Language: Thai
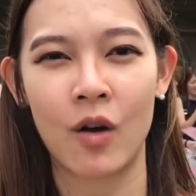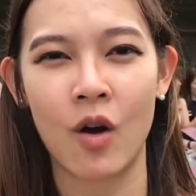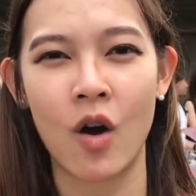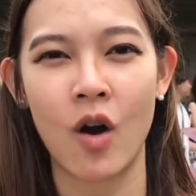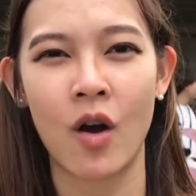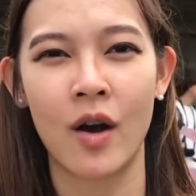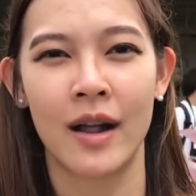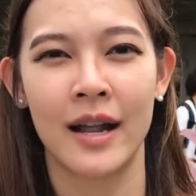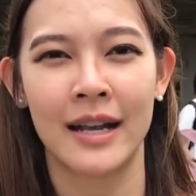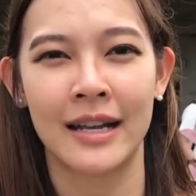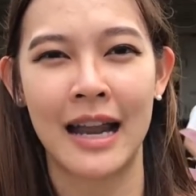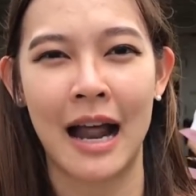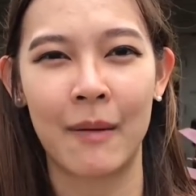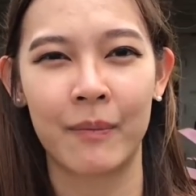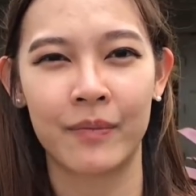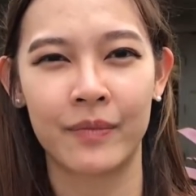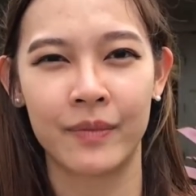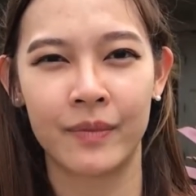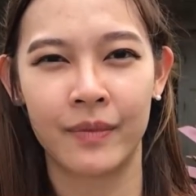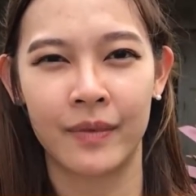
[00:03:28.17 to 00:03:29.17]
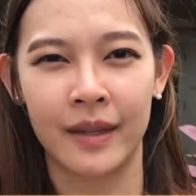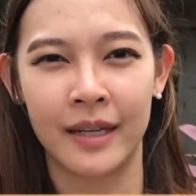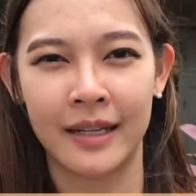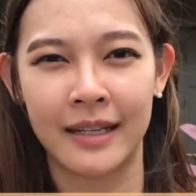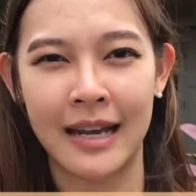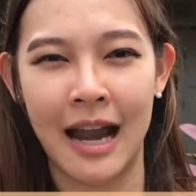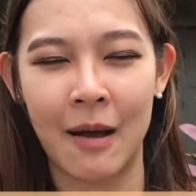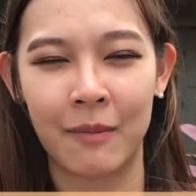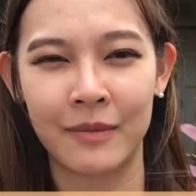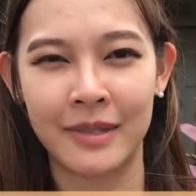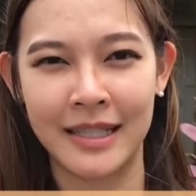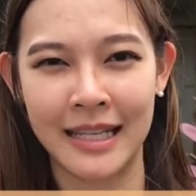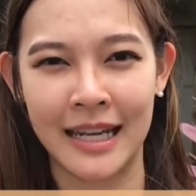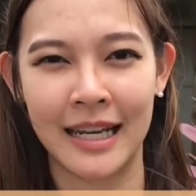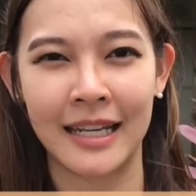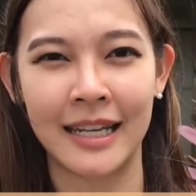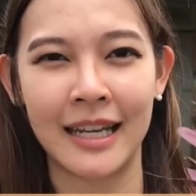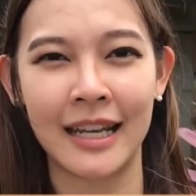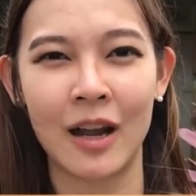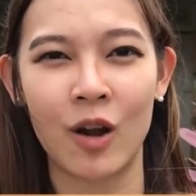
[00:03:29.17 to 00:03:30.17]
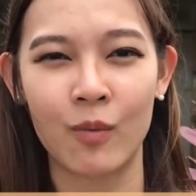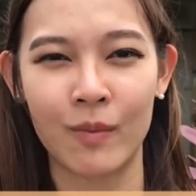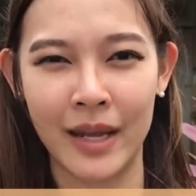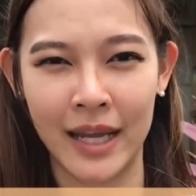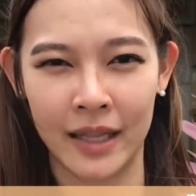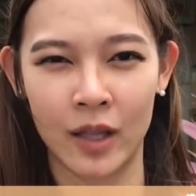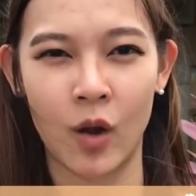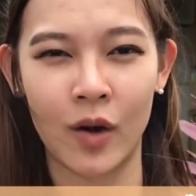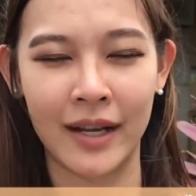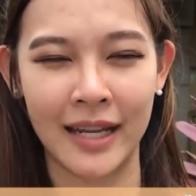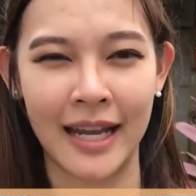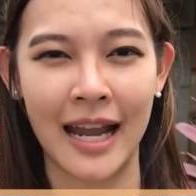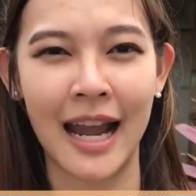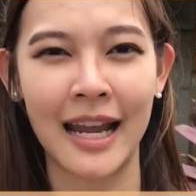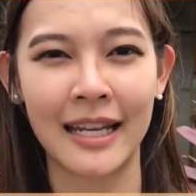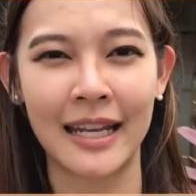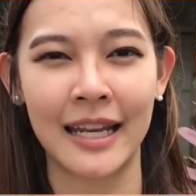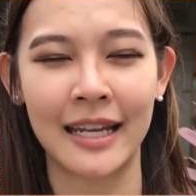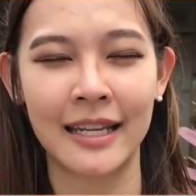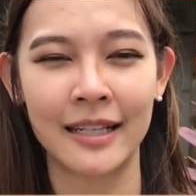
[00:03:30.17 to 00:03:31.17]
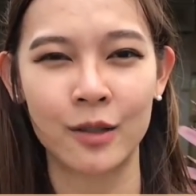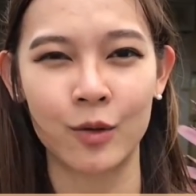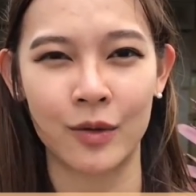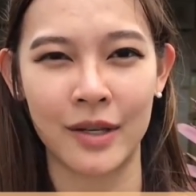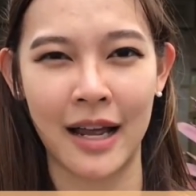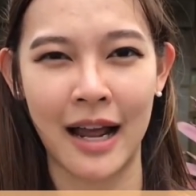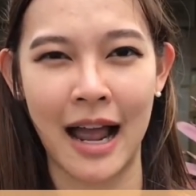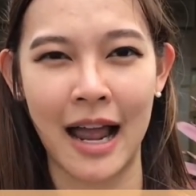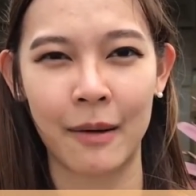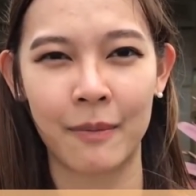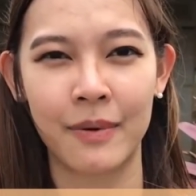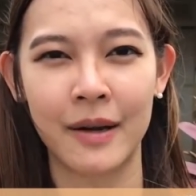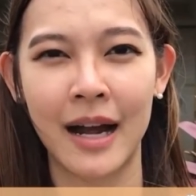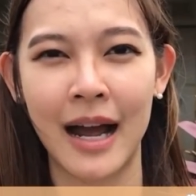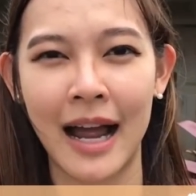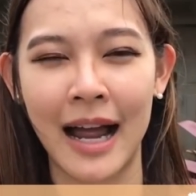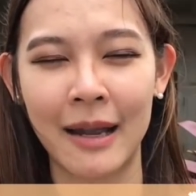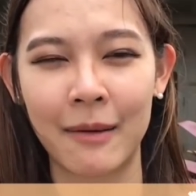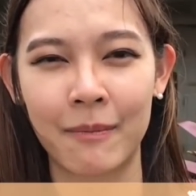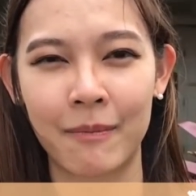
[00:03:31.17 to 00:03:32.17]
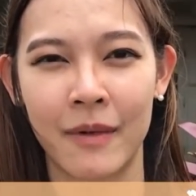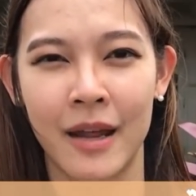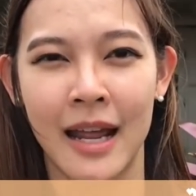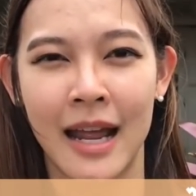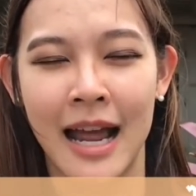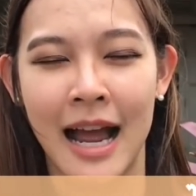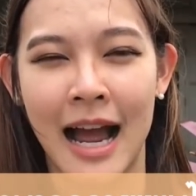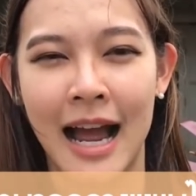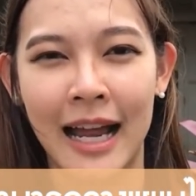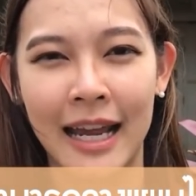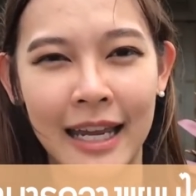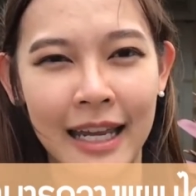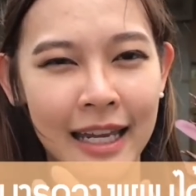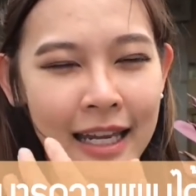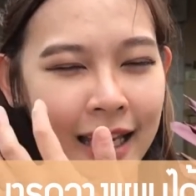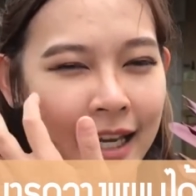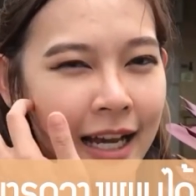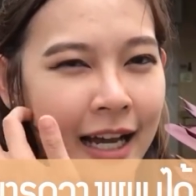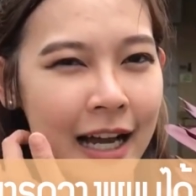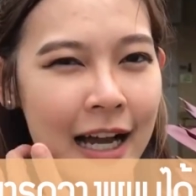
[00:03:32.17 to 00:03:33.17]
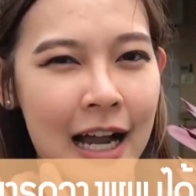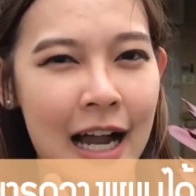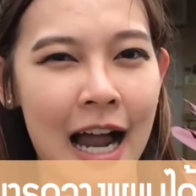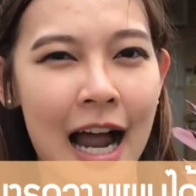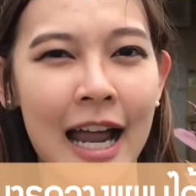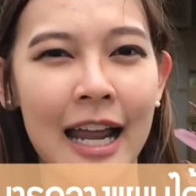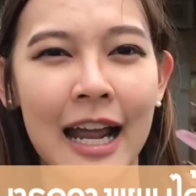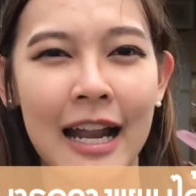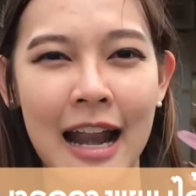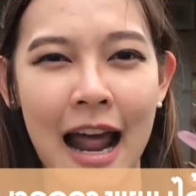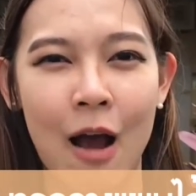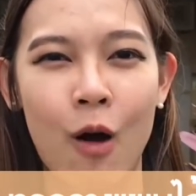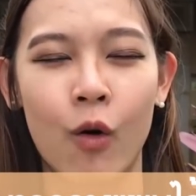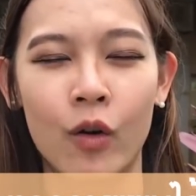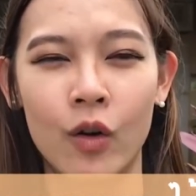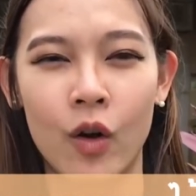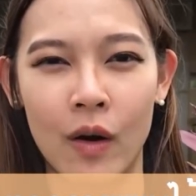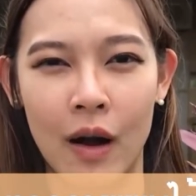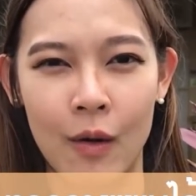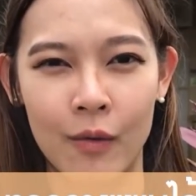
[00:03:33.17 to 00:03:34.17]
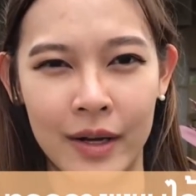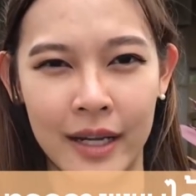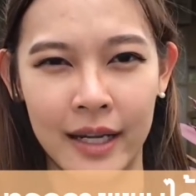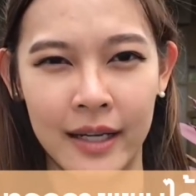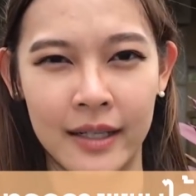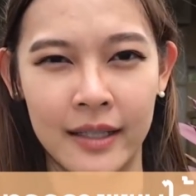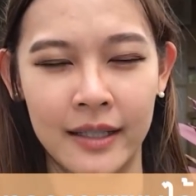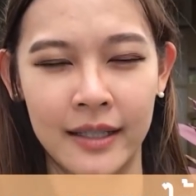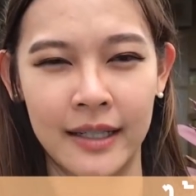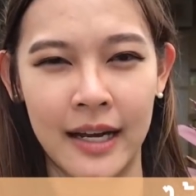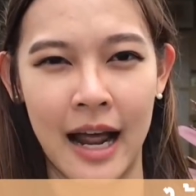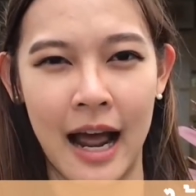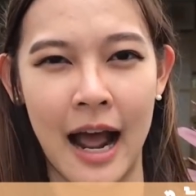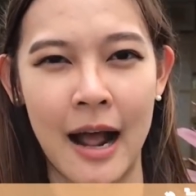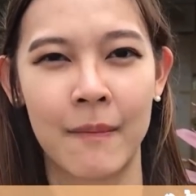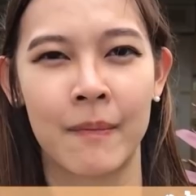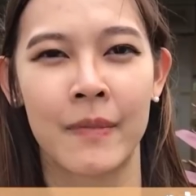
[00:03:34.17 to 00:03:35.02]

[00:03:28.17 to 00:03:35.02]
แล้วก็ทำทำสิ่งที่เรามีตอนนี้ให้ดีที่สุดยังไง เพื่อให้ให้ให้อนาคตของเราดีขึ้นนะ